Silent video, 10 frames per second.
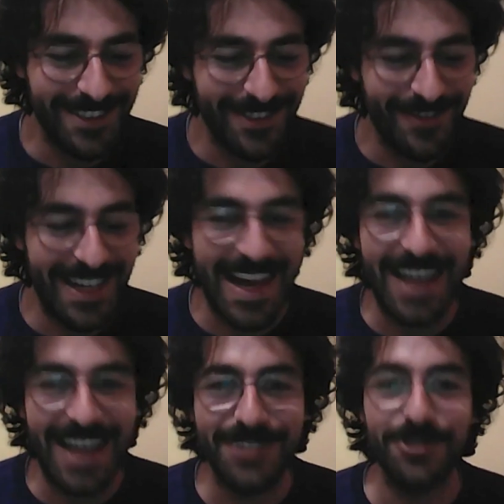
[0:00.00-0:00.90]

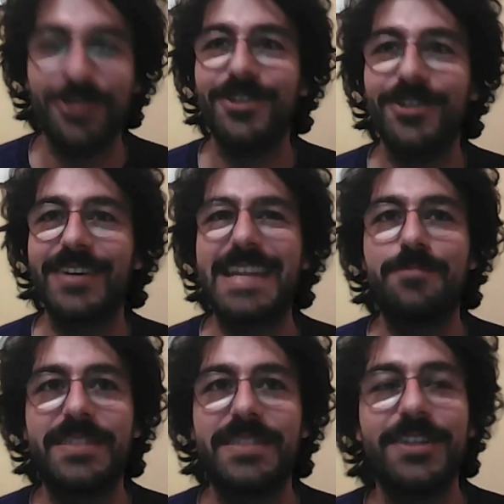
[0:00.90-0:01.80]
velato,
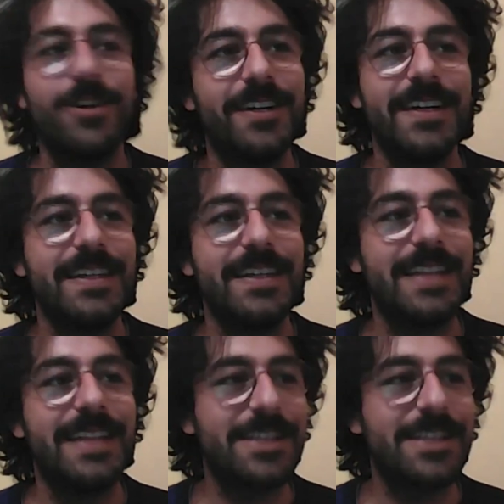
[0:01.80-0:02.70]
criptico,
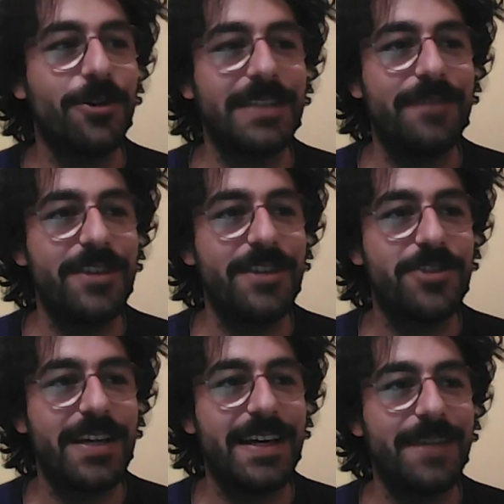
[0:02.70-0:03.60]
nella seconda
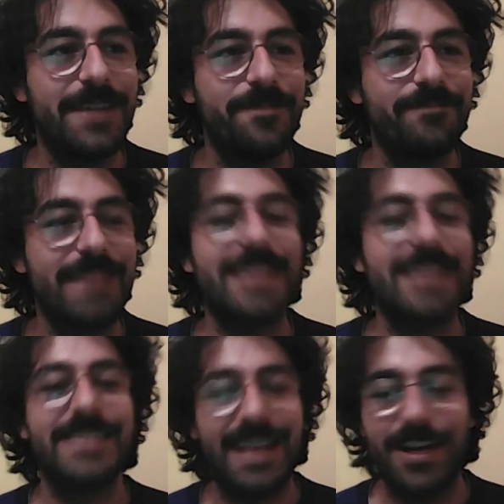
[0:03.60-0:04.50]
invece
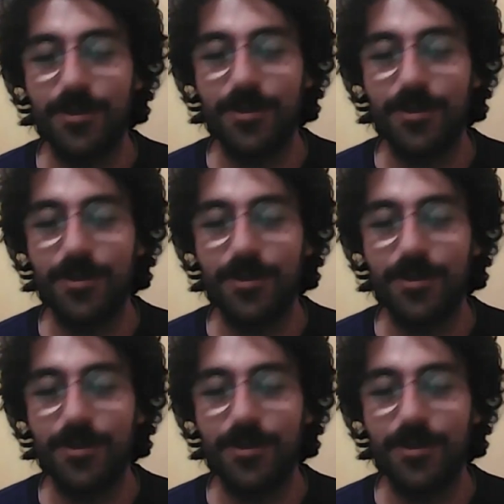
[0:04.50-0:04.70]
sarà,